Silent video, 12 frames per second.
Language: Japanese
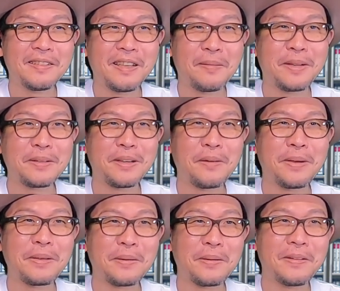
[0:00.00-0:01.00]
やばいよ、や
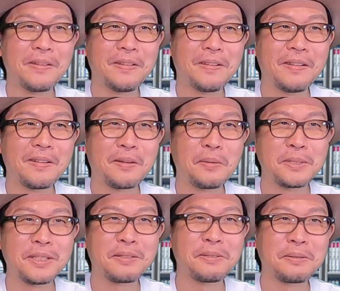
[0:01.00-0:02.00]
ばいよ。小見
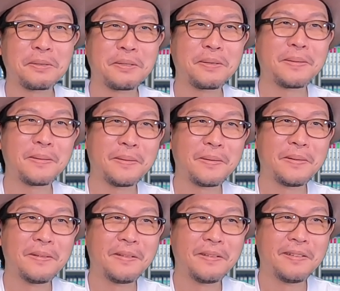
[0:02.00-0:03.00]
さん来るよ、きっと。
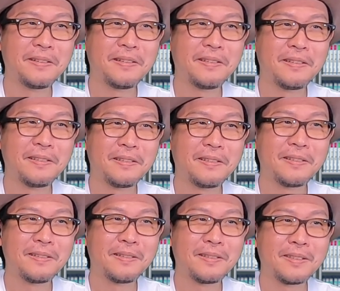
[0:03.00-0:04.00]

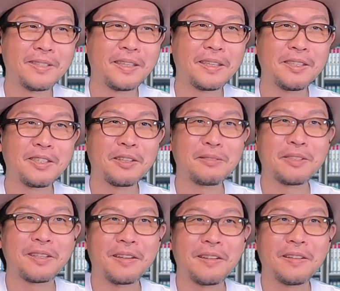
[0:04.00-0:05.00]
接近してくん
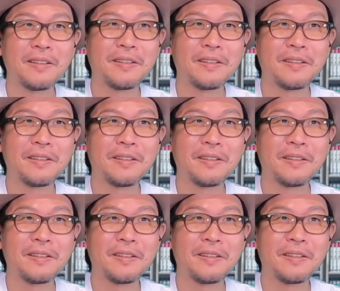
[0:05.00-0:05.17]
じゃな